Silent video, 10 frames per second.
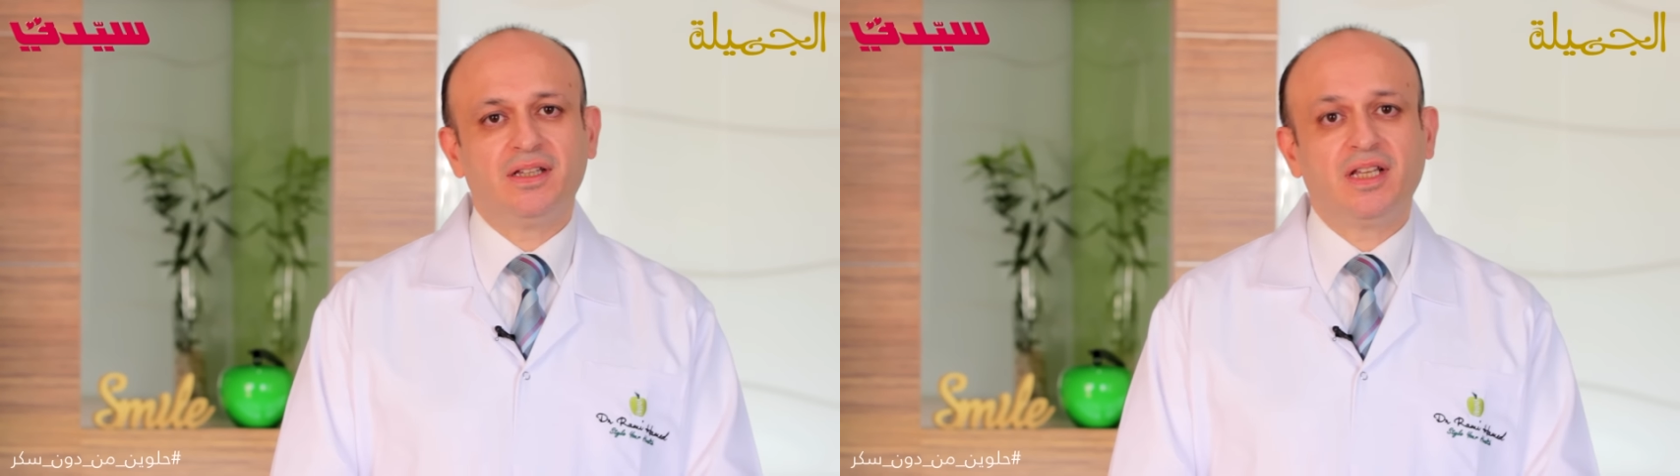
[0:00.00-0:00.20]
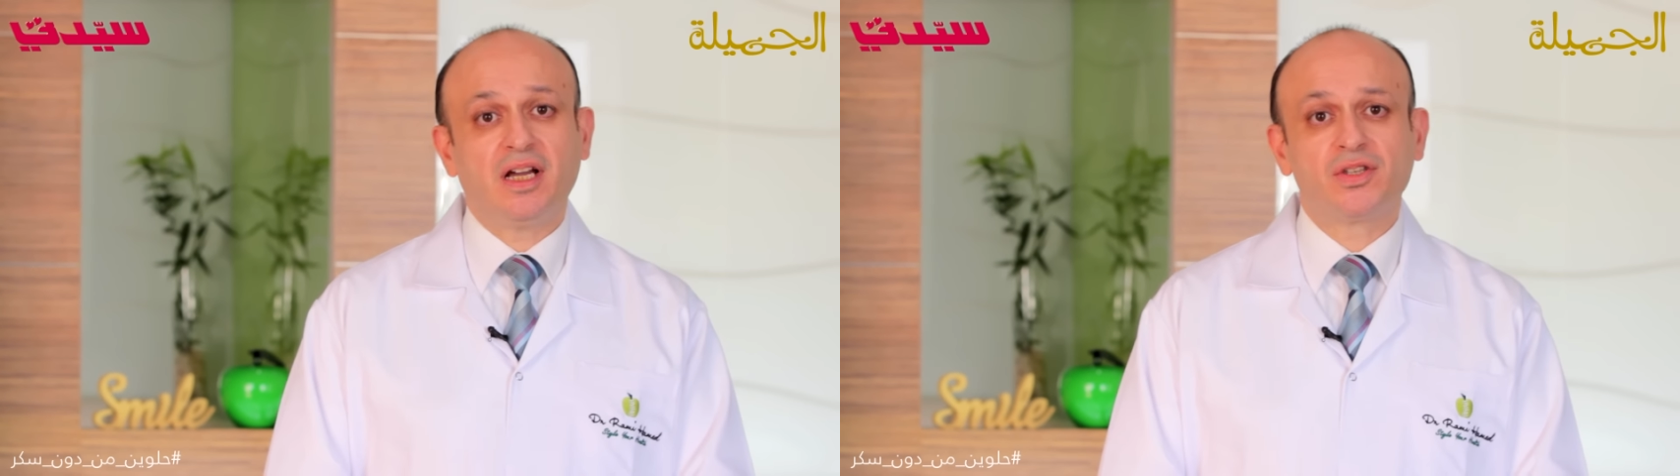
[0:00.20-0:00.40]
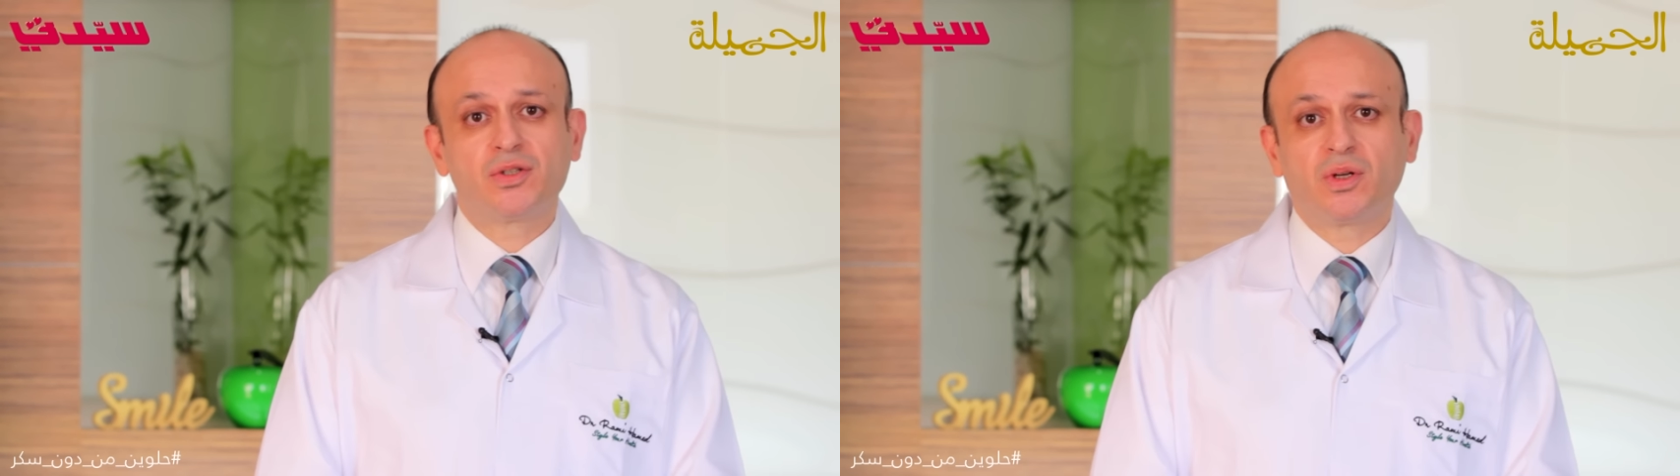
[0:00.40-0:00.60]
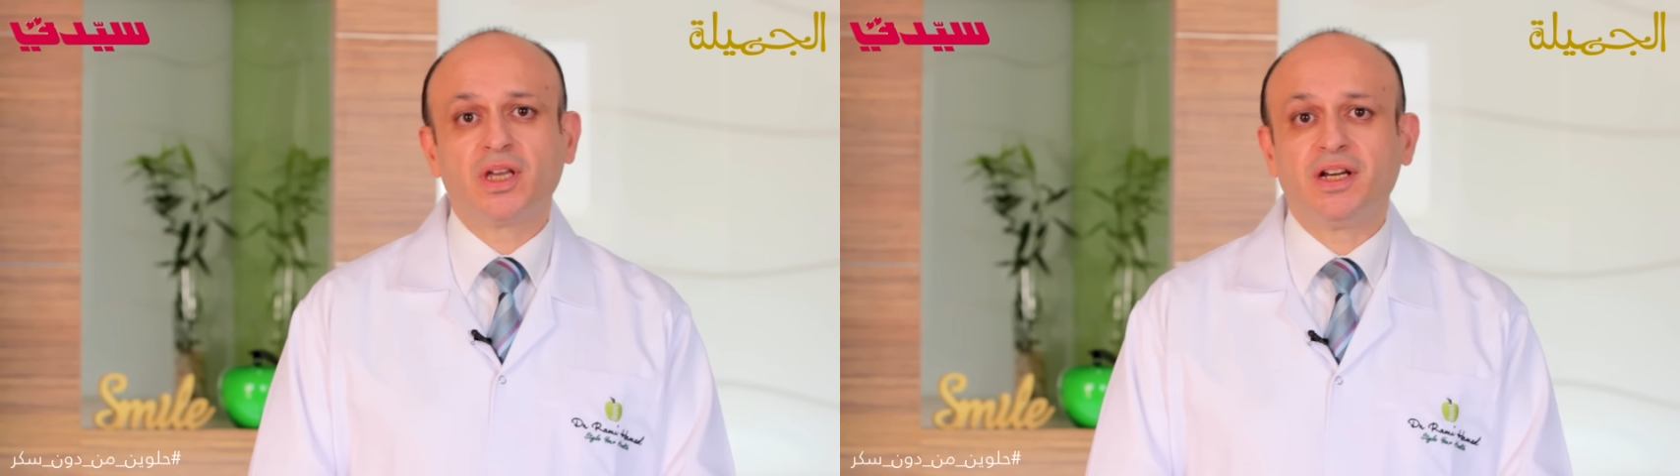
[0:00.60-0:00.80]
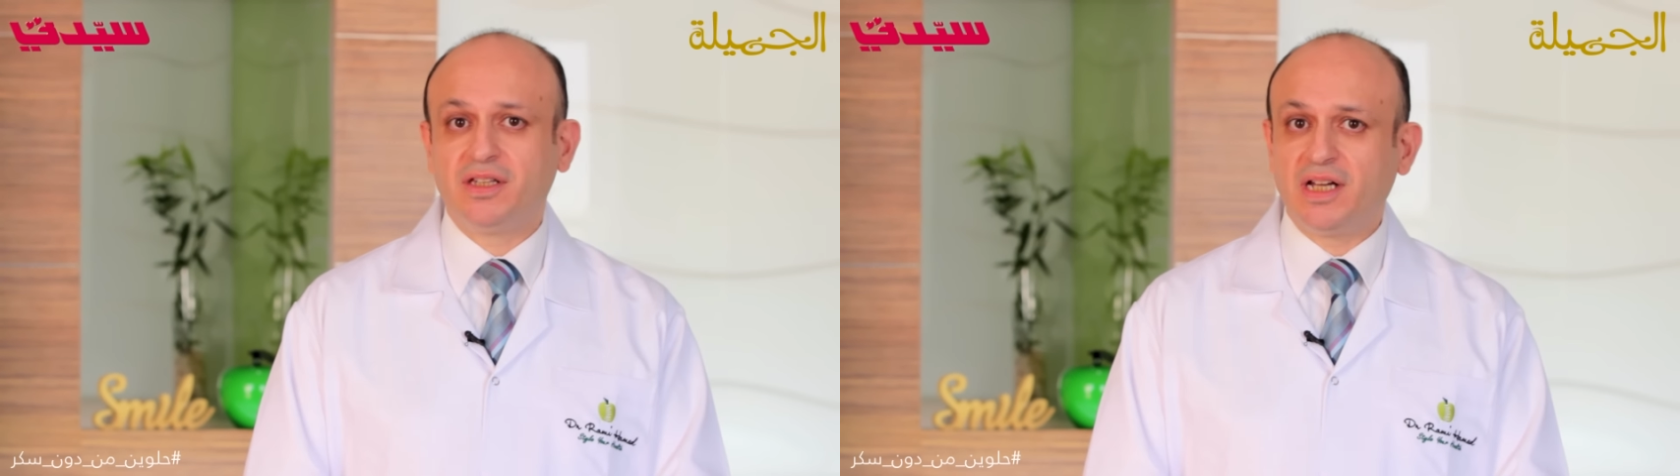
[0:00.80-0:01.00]
الداء
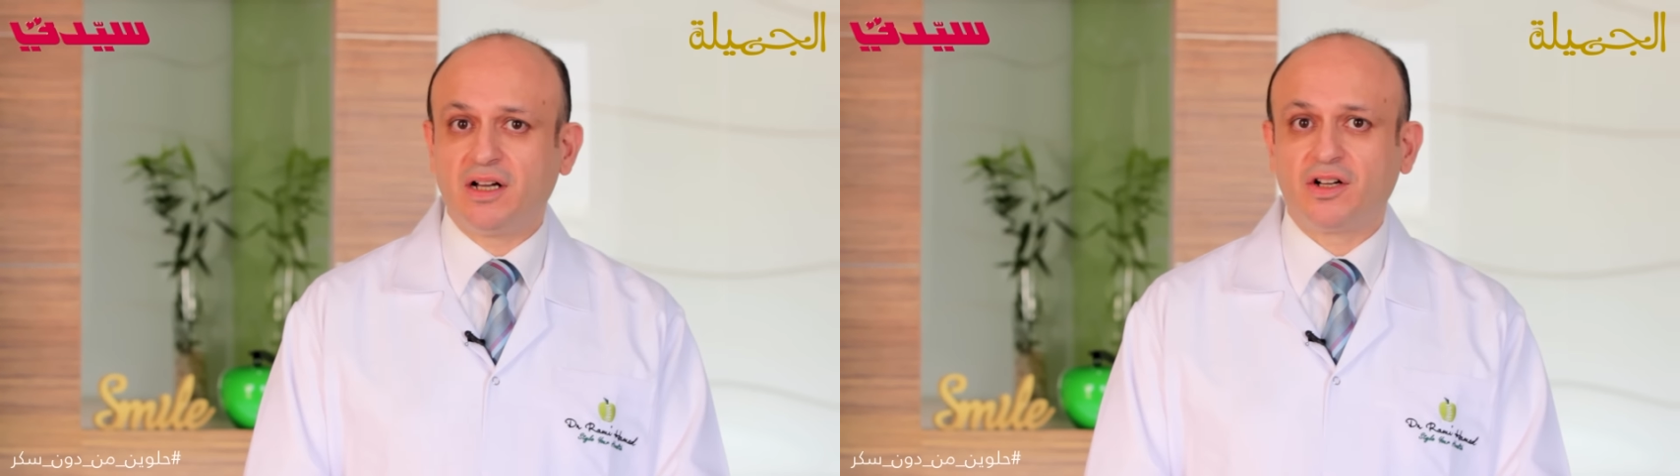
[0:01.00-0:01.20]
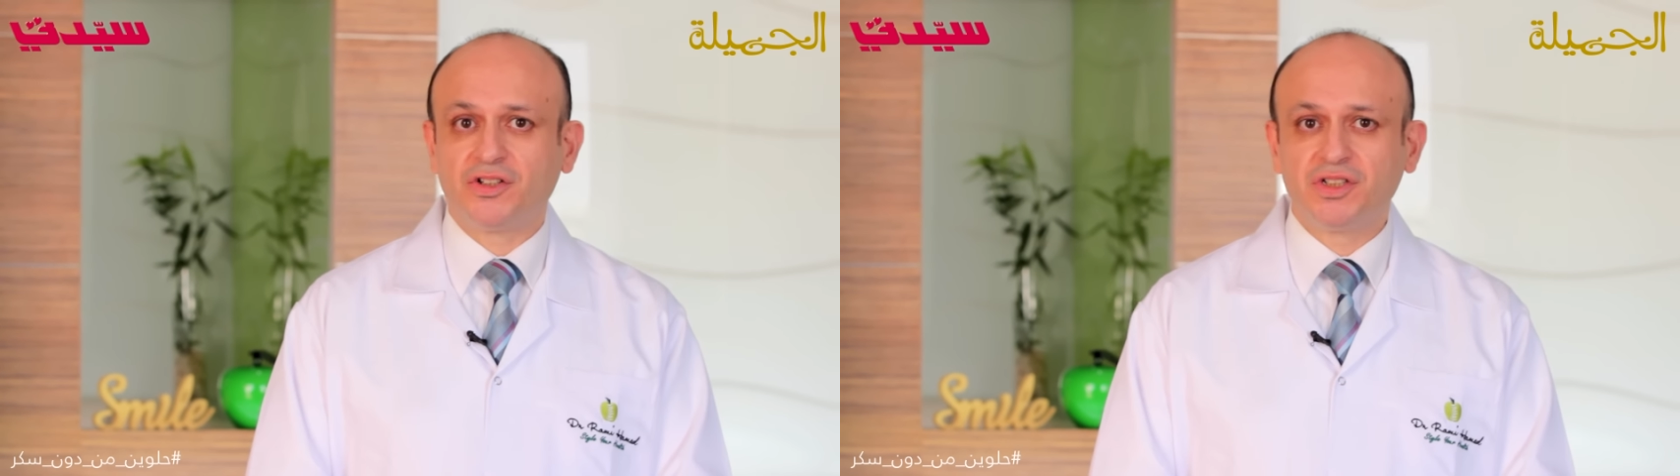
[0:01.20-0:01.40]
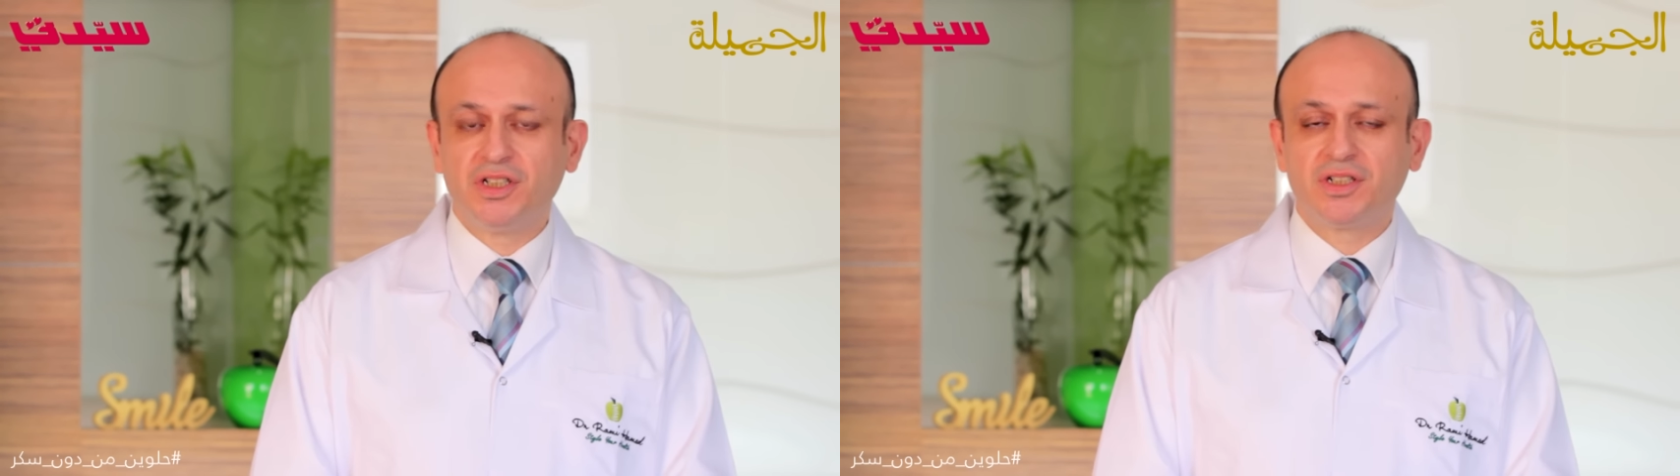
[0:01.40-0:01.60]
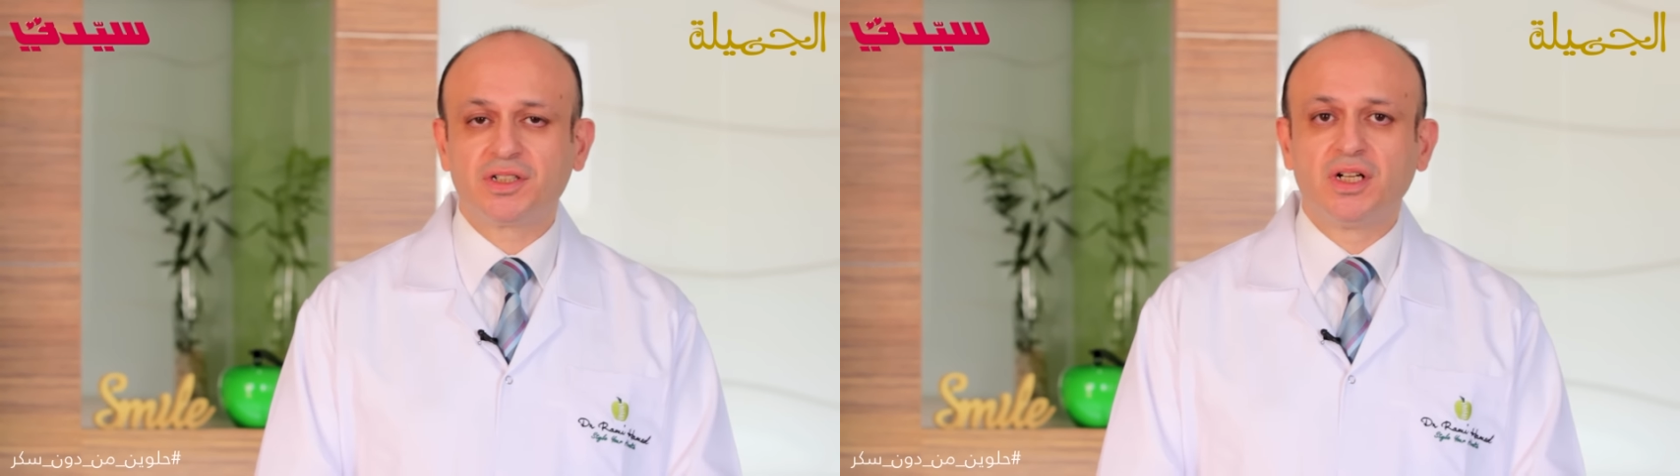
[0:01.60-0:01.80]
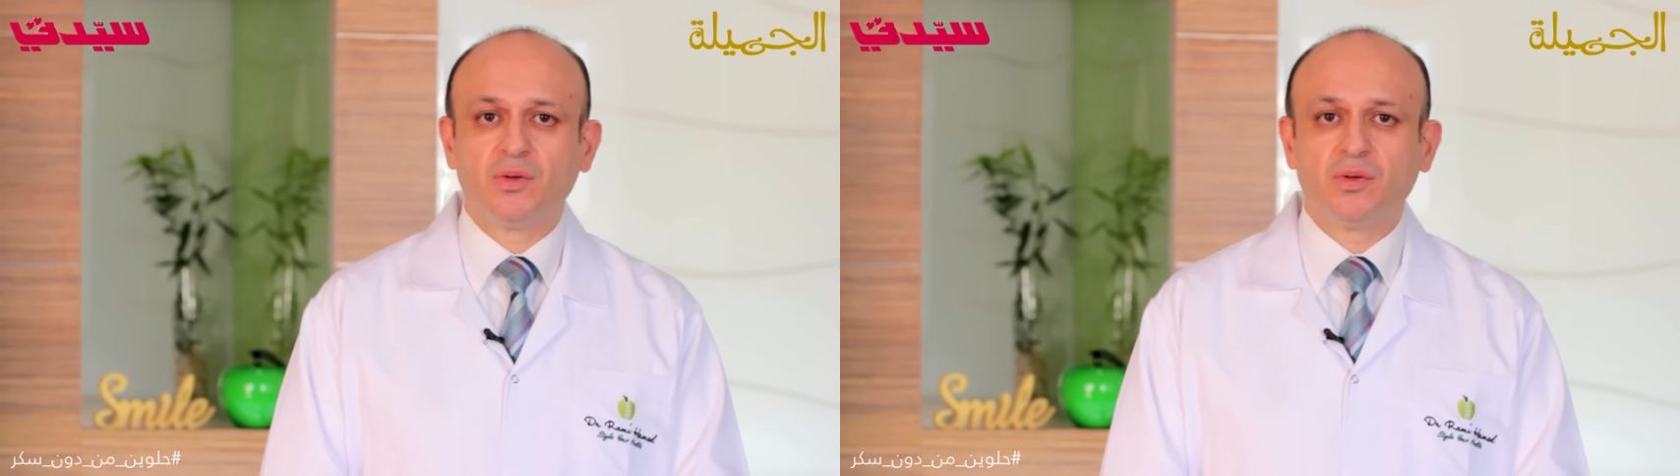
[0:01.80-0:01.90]
السكري داء خطير